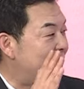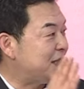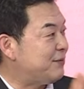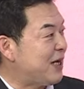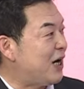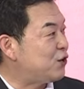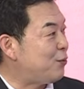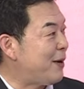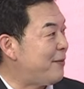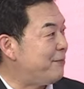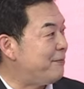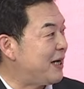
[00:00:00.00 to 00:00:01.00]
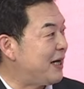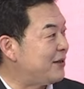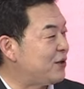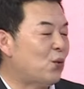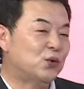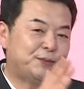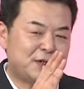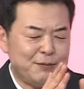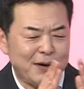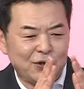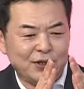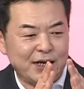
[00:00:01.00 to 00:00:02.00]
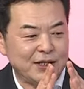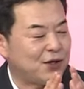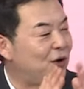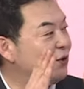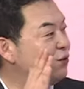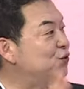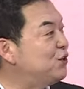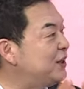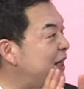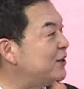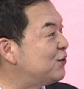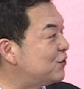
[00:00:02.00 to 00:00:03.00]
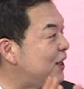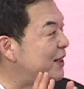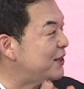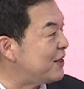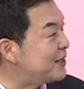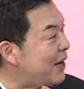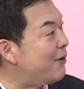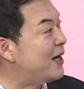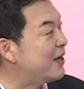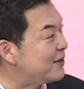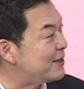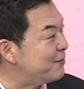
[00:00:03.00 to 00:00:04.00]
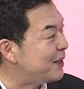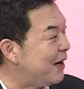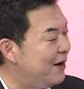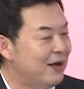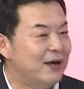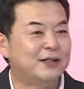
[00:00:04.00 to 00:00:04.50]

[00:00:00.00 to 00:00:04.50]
아침 장초반만 하더라도 57만 원대에서 유지되는 주가에서의 상황이었습니다.